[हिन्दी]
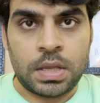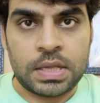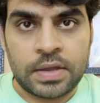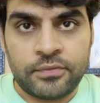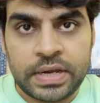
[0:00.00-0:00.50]

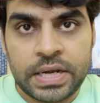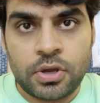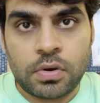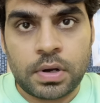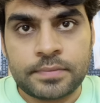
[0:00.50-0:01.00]
ये
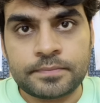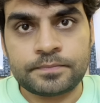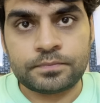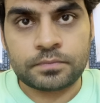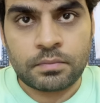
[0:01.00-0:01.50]
वीडियो हम
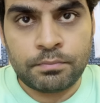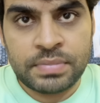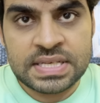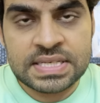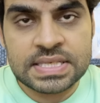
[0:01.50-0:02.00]

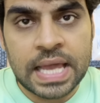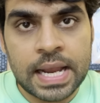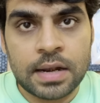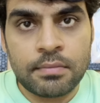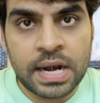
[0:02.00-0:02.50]
बीसीसीआई
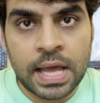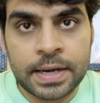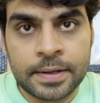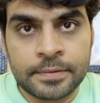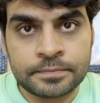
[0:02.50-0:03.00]
के लिए बना
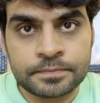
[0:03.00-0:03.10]
रहे हैं